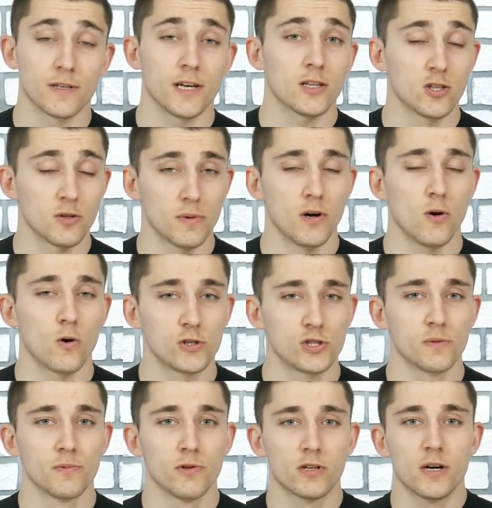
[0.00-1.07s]
Я думаю,
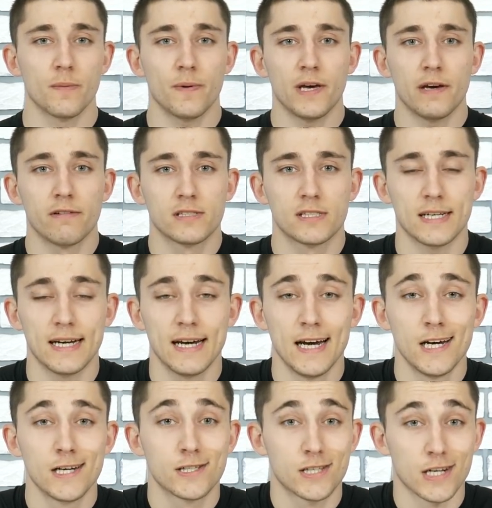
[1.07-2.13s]
очень много появится
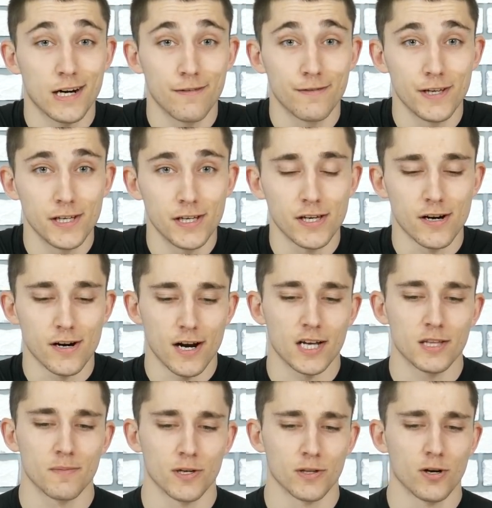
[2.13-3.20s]
сравнений
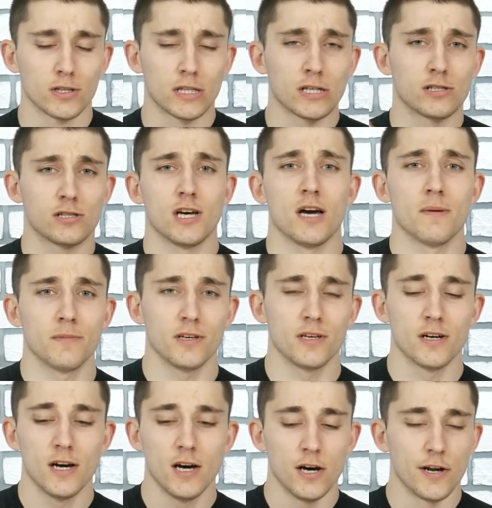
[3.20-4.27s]
Redmi Note 7
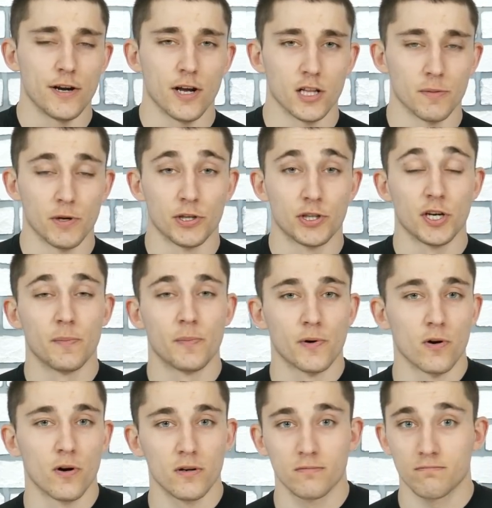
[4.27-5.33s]
и Realme 3
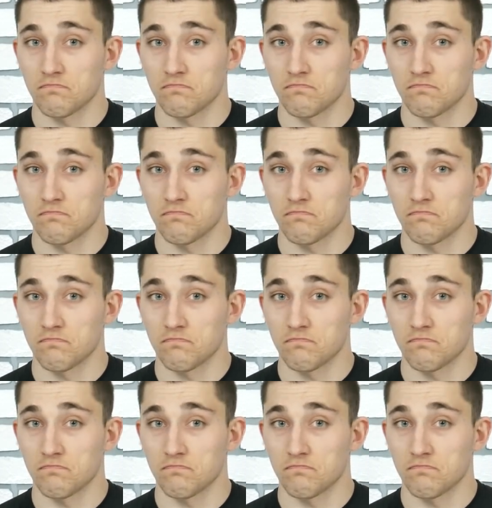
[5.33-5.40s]
Pro